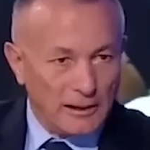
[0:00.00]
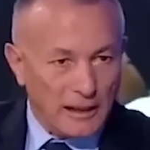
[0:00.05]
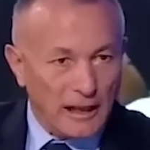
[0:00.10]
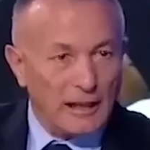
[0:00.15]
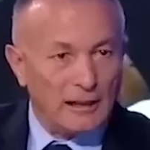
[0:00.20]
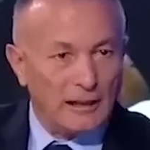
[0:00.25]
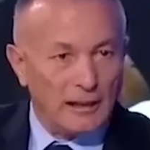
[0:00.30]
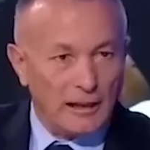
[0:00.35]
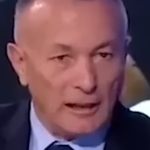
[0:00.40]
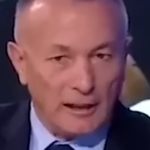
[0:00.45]

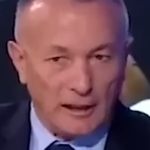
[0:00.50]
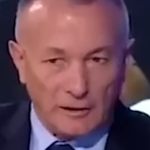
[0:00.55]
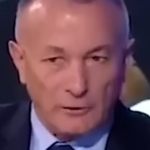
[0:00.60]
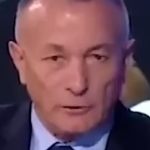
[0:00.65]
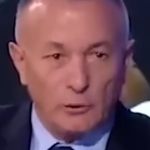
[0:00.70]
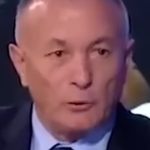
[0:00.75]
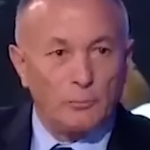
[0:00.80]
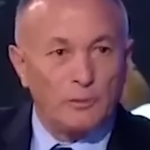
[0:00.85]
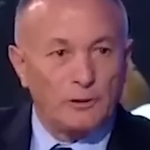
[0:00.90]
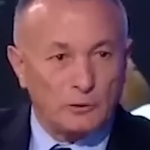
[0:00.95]
هلا
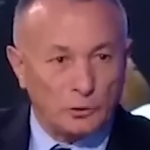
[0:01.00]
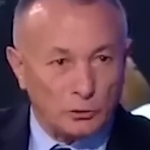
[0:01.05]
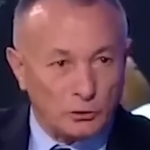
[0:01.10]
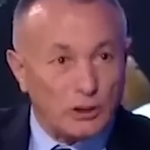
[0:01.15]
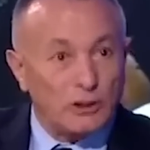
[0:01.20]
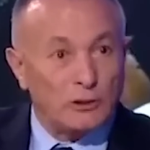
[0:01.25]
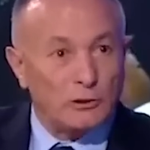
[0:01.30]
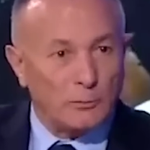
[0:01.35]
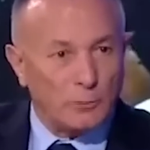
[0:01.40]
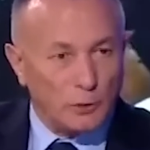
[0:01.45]
انه بدكم
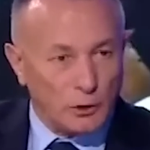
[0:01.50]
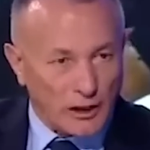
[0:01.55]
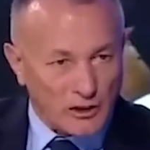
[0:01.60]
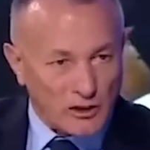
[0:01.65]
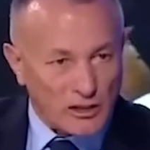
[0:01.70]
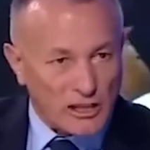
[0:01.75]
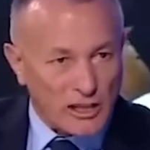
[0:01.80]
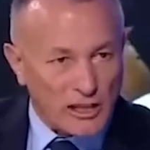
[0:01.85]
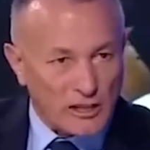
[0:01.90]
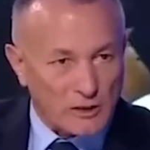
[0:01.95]
تنتبهوا
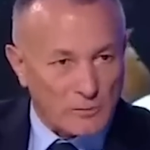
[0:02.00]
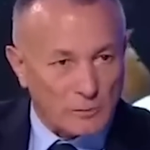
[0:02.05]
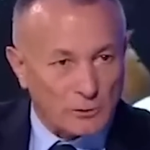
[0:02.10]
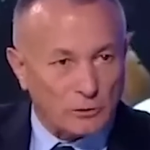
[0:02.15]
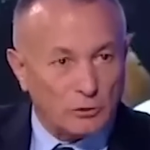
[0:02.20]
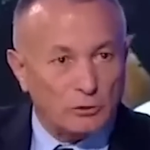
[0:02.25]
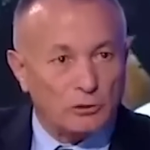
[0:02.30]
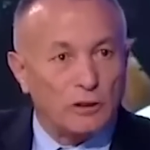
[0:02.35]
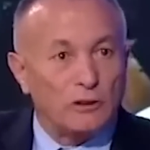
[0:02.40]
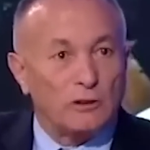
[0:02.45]
للجيش
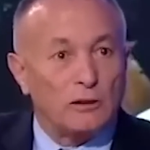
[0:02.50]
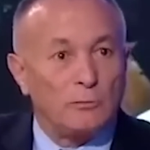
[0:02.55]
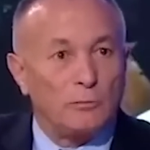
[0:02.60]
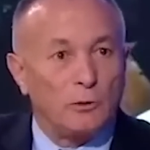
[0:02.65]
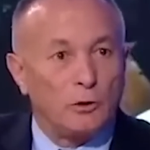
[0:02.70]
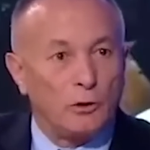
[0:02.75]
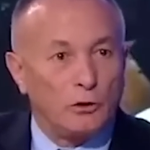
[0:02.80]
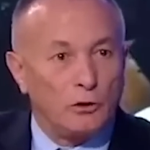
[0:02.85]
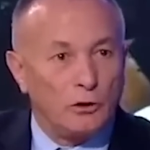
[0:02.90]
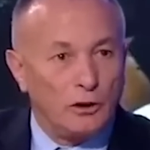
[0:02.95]
بدكم
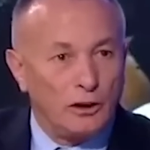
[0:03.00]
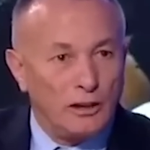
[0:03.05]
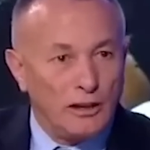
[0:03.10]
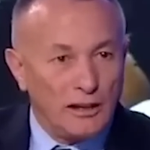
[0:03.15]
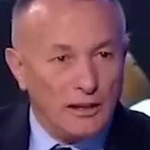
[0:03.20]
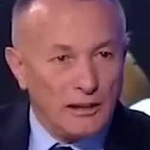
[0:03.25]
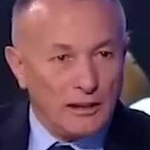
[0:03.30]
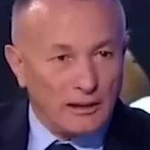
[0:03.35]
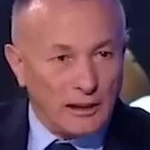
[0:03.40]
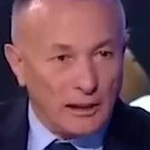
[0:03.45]
تنتبهوا
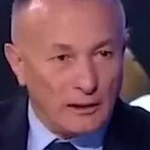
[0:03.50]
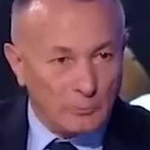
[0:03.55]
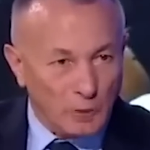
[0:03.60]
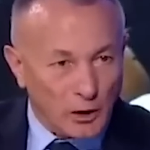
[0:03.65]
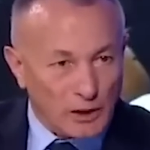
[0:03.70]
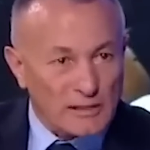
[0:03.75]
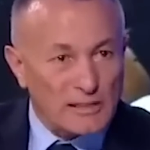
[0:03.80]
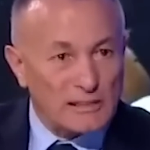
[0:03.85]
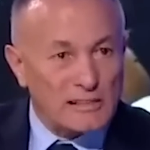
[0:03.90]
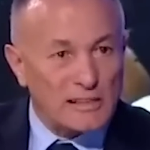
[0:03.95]

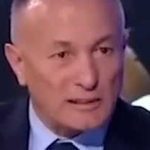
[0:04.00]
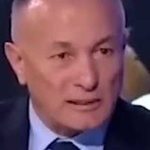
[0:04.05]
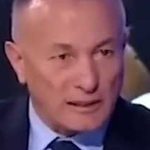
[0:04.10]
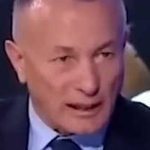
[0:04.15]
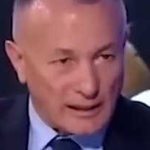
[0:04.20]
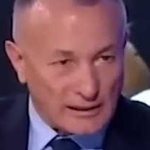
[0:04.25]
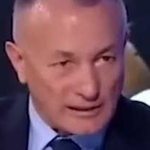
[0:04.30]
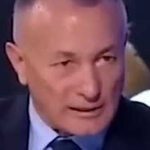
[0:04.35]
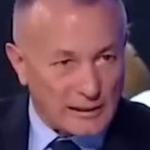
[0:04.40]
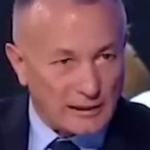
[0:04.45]
للمؤسسات
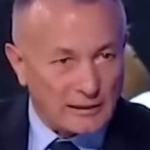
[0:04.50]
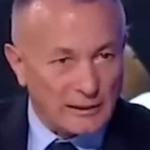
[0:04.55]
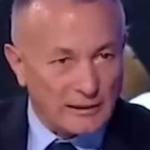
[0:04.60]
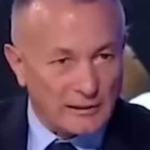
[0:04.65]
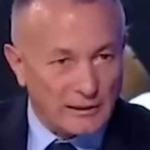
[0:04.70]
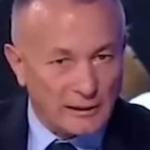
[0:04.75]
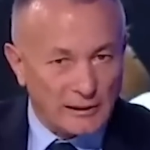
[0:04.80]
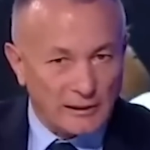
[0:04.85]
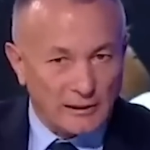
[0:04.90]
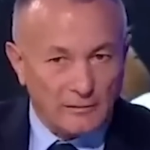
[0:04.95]

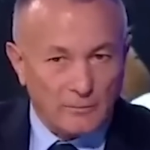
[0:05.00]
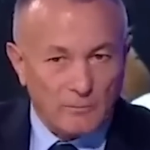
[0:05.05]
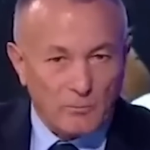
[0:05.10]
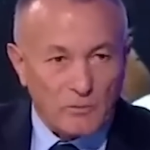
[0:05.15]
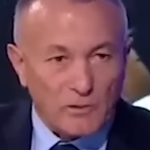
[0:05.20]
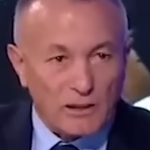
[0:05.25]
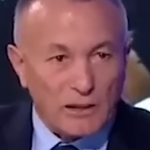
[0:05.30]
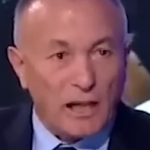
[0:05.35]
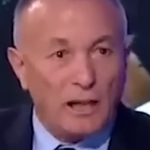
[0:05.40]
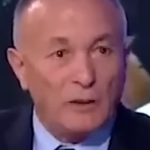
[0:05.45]
العسكريه
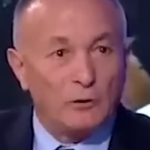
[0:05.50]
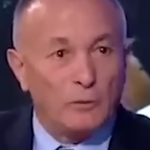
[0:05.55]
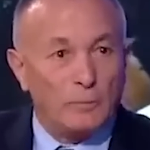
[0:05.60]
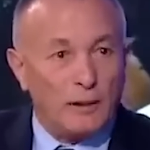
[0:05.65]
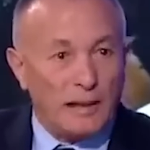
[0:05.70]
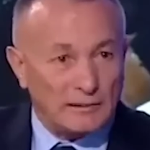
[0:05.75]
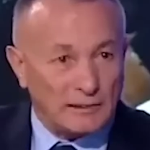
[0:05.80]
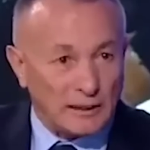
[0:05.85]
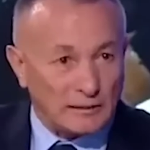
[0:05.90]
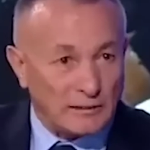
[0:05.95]
لانه
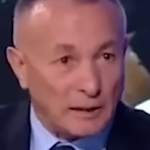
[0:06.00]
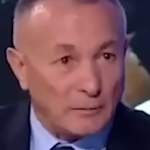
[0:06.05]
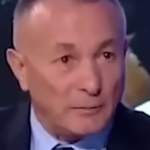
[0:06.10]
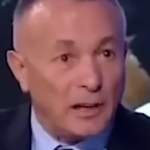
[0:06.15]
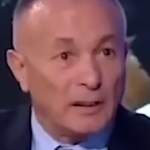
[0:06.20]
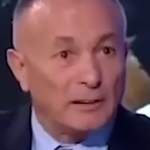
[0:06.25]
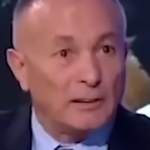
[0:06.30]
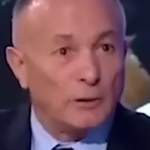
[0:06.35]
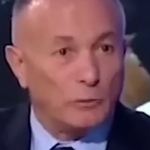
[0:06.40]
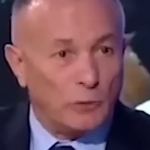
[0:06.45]
بعدها
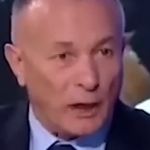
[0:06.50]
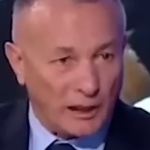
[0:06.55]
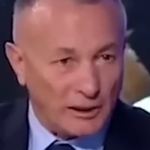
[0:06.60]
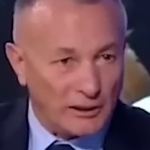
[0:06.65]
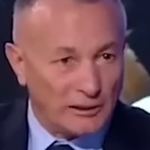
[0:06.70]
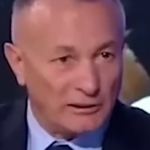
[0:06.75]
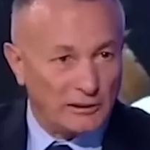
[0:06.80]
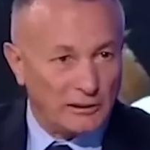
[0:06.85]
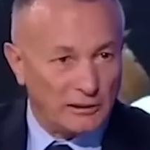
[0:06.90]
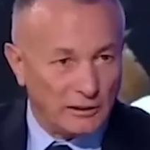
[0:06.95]
الضمانه
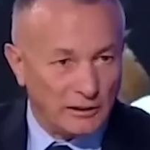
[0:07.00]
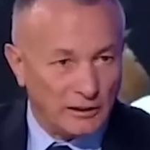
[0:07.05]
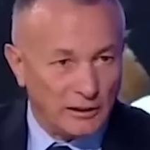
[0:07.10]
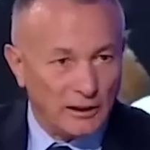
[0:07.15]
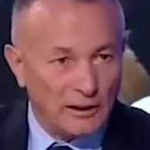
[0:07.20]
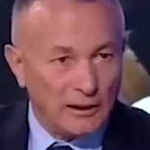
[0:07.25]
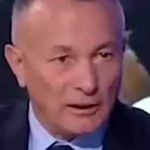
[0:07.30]
الوحيده